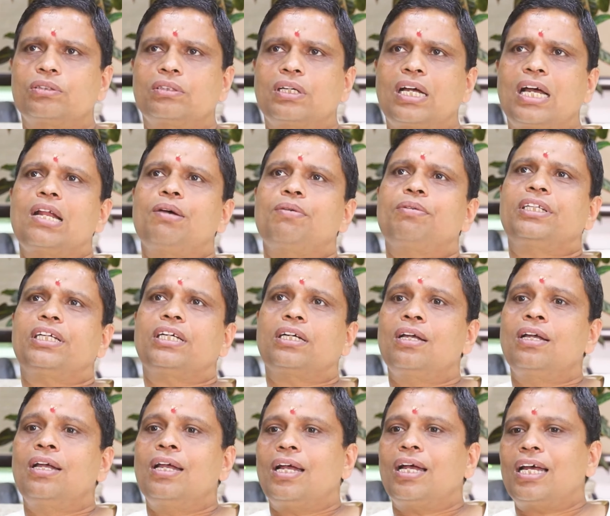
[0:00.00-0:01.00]
हो तो अलग
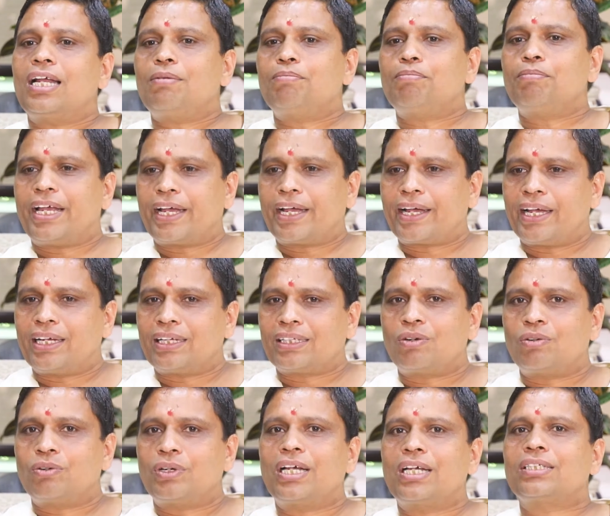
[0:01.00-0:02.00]
अरे मैं
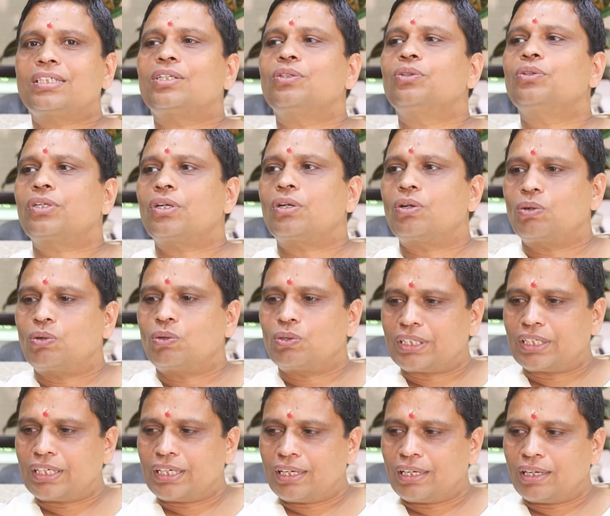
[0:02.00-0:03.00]
कहता हूँ ऐसे दुष्ट लोगों
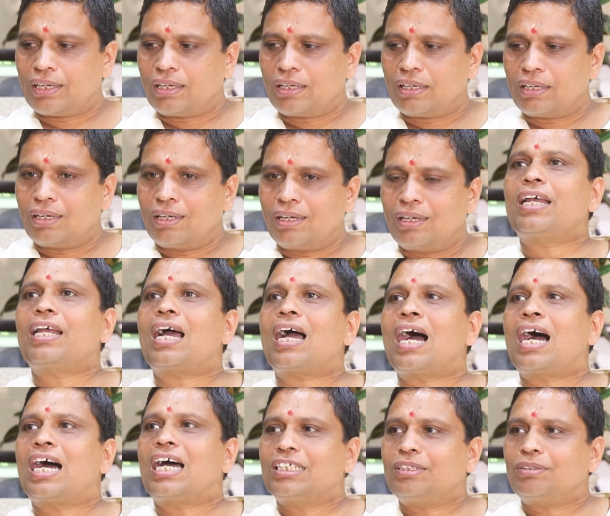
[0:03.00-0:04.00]
से कि भाई
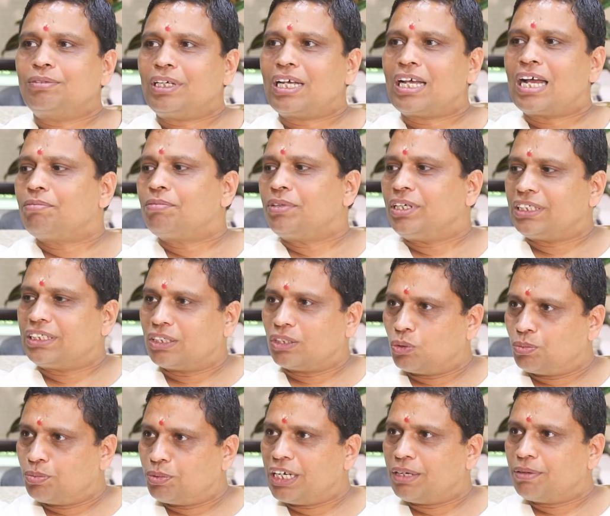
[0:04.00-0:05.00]
आज भी आप नीचे
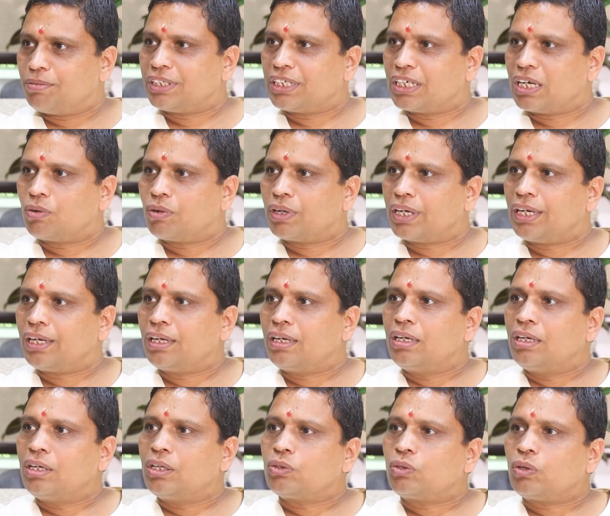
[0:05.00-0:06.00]
ओपीडी में जाओगे
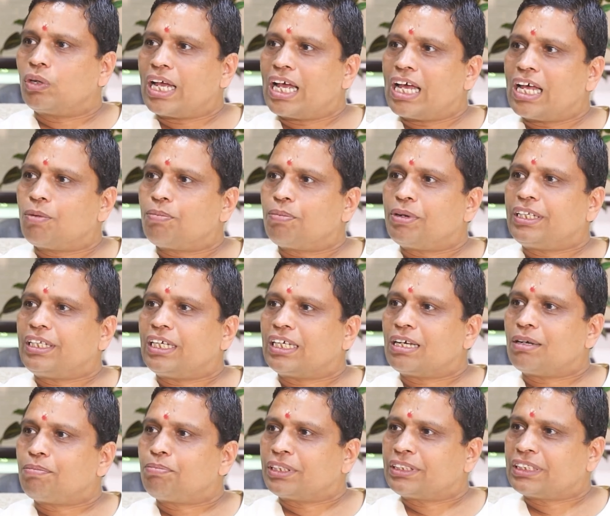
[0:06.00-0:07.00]
तो एलोपैथी
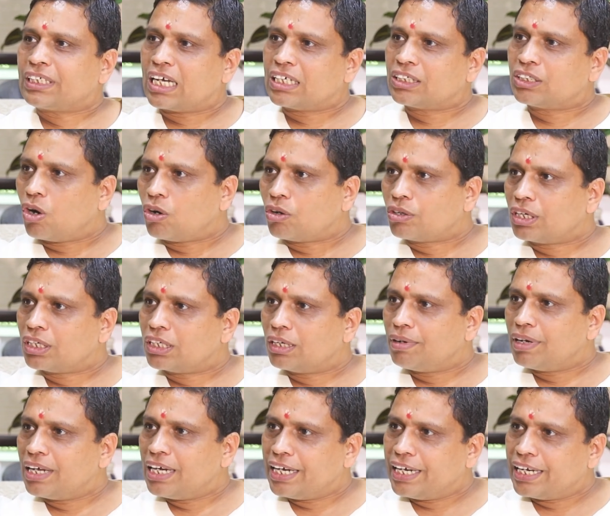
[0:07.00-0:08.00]
के पचास डॉक्टर
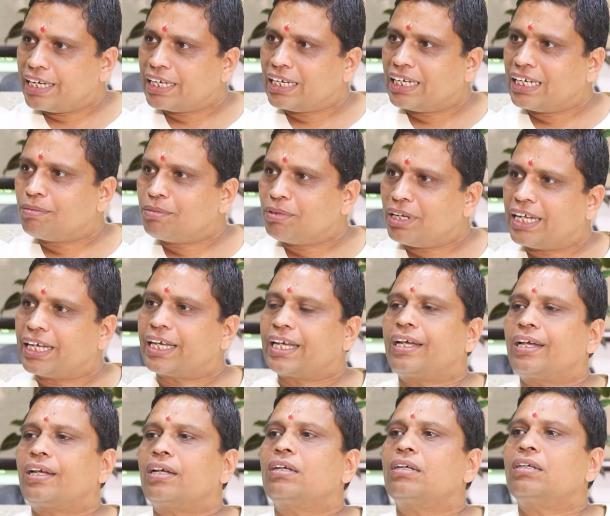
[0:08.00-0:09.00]
दवाई लेने के लिए
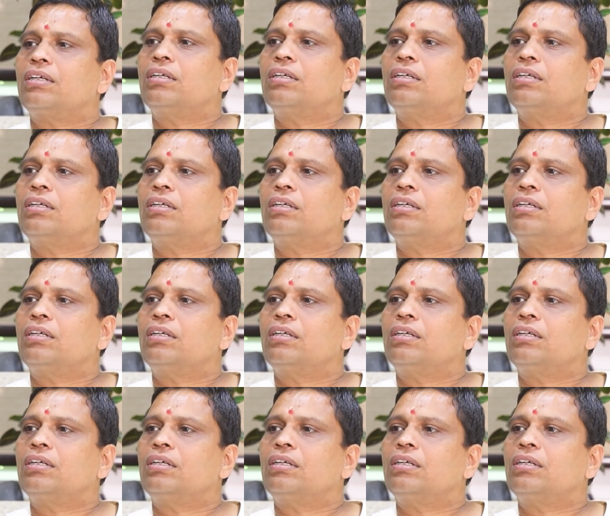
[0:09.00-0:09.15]
मिलेंगे